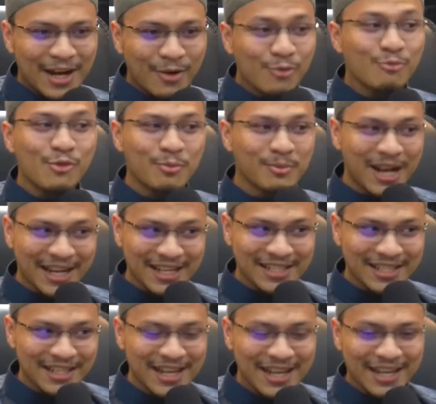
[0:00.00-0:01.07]
nggak umum
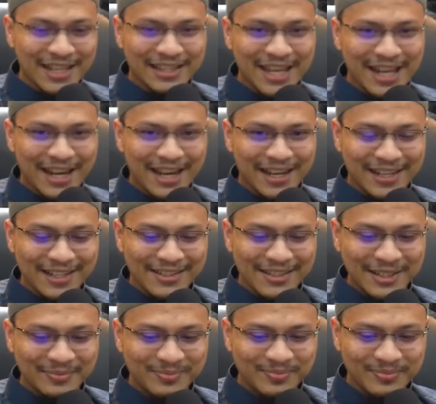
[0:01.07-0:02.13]
nangisnya di ayat talak gitu
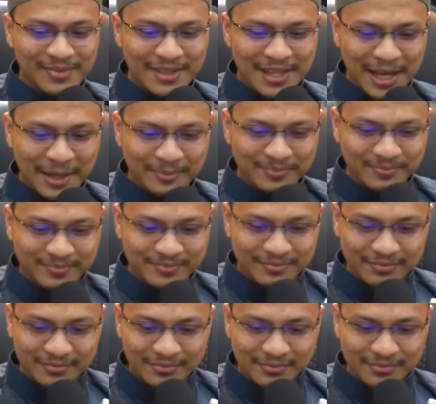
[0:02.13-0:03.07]
kan tem